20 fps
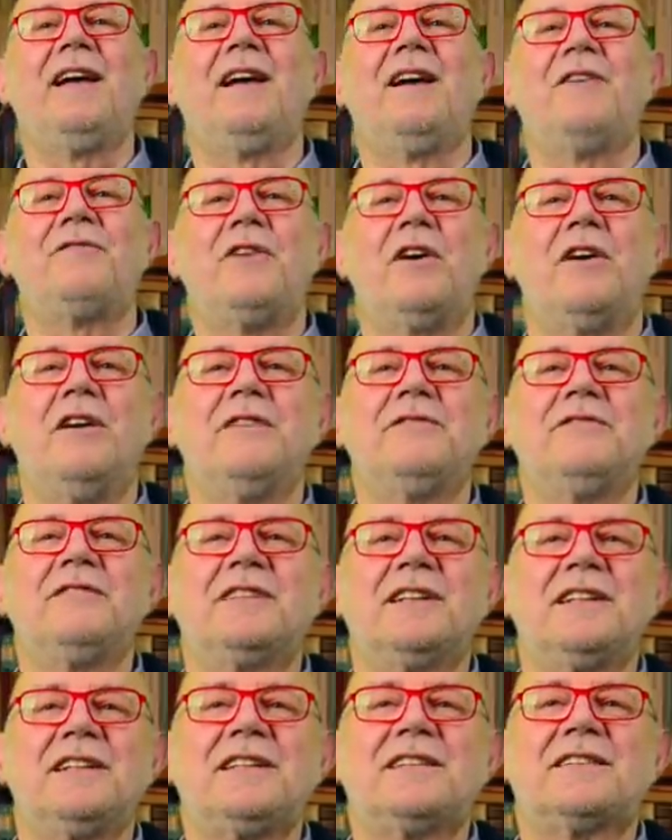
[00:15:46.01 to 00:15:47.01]

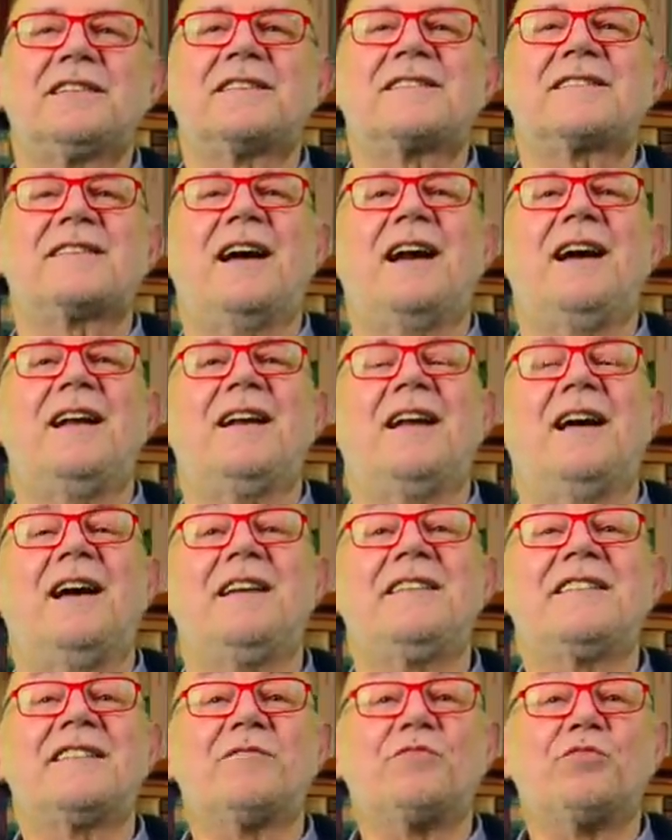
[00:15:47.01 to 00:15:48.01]
veröffentlichte
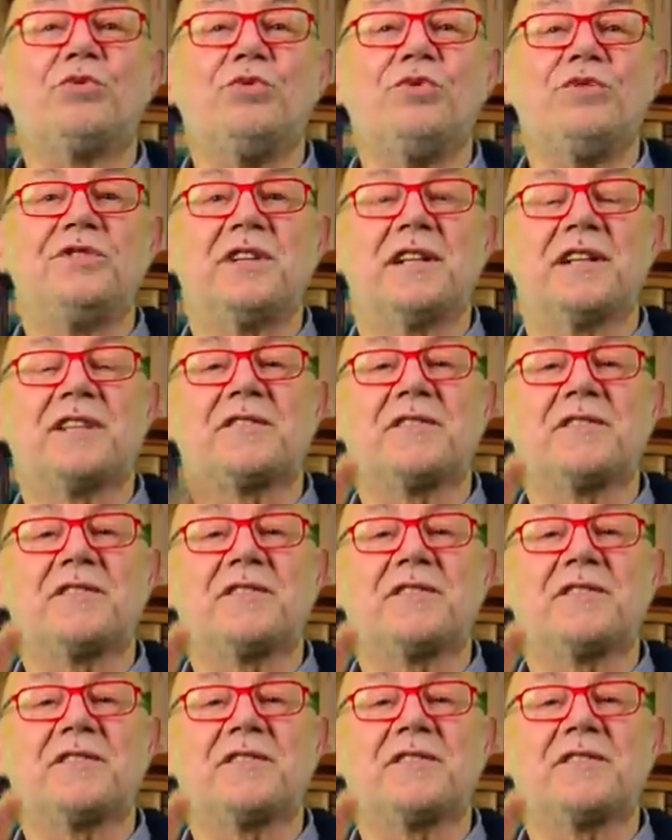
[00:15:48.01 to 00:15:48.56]
zahlreiche Bücher